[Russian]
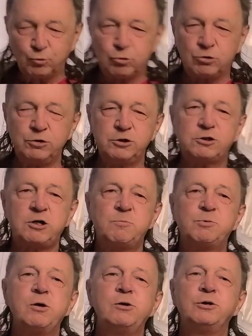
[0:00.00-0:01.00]
Только есть
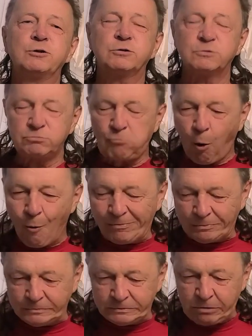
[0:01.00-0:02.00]
кабриолет.
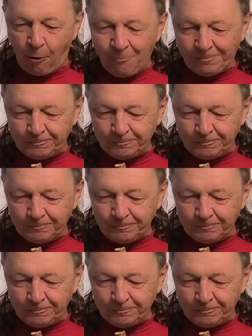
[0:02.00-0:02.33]
Полез